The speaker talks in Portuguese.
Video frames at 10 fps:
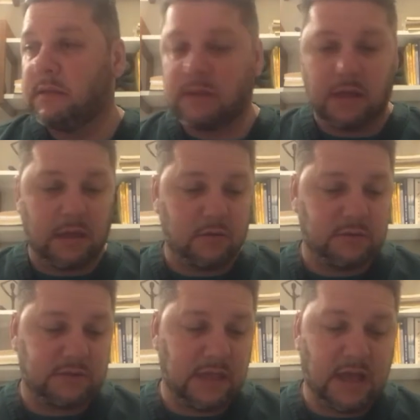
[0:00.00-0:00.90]
tá? No
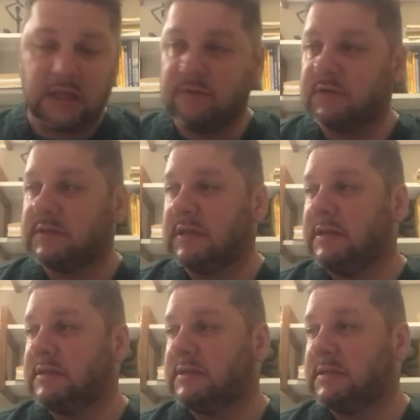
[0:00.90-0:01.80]
CA de
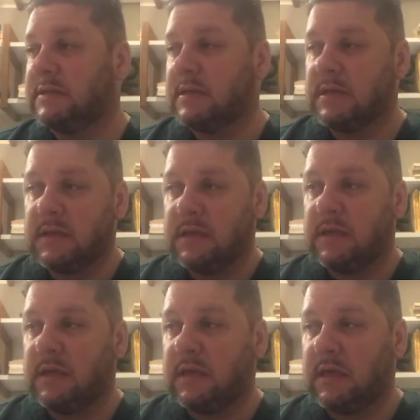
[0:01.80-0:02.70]
vocês,
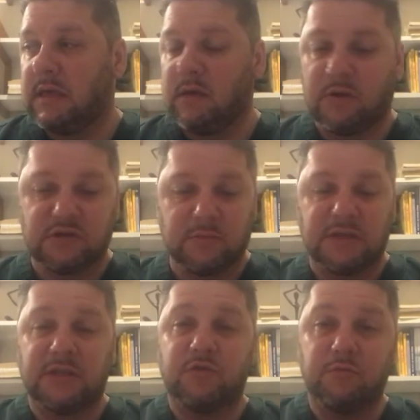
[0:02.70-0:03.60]
é, eu acho
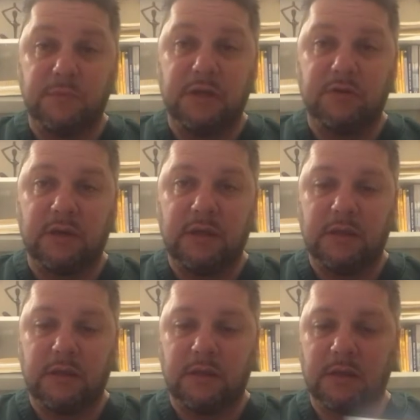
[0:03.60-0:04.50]
mais resumido ali,
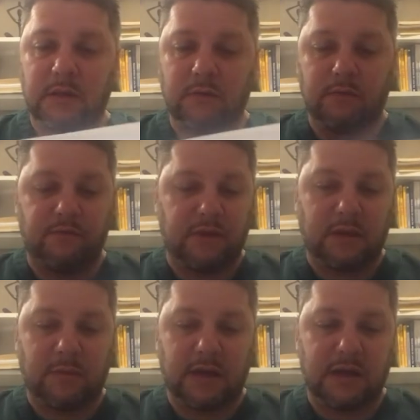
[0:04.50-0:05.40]
então
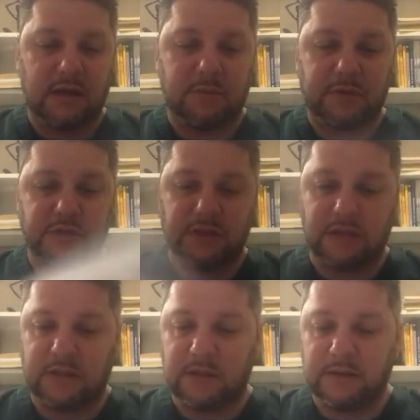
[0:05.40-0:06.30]
fica bacana pra
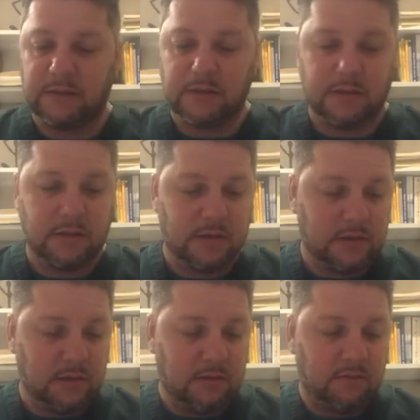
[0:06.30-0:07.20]
gente
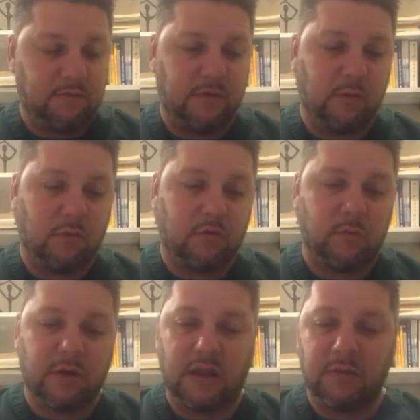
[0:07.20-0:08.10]
ver o,
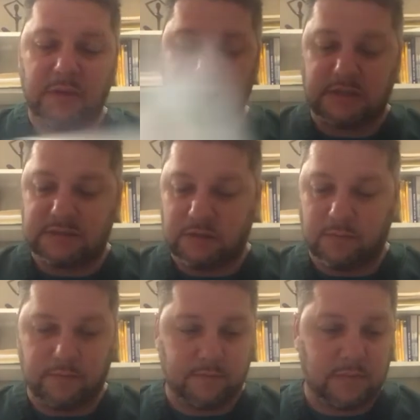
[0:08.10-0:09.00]
como era é a alimentação.
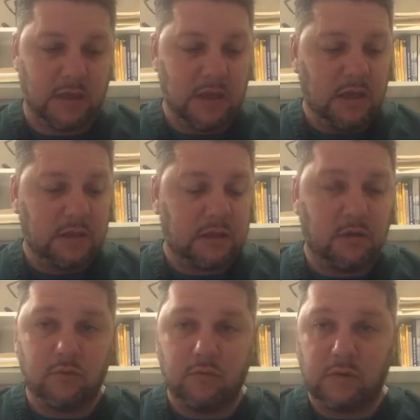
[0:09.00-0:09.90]

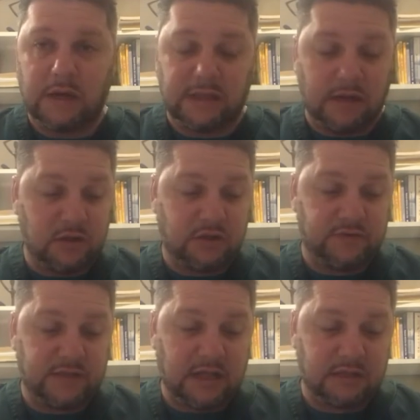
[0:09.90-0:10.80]
Então no caderno de
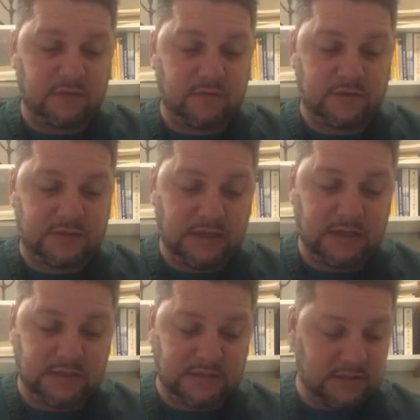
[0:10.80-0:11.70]
atividades de
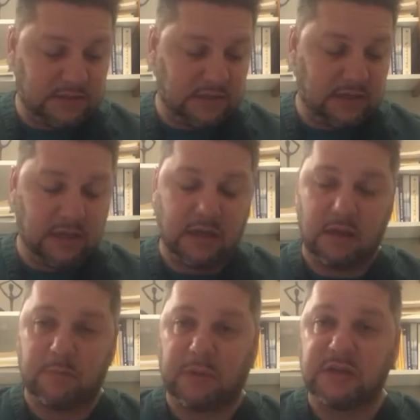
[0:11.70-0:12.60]
vocês, é,
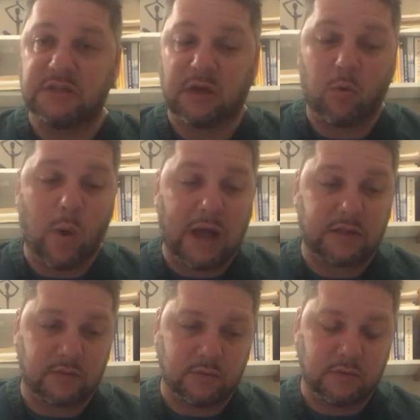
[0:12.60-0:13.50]
na página
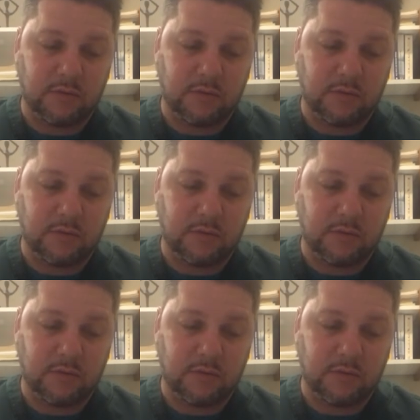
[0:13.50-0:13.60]
4,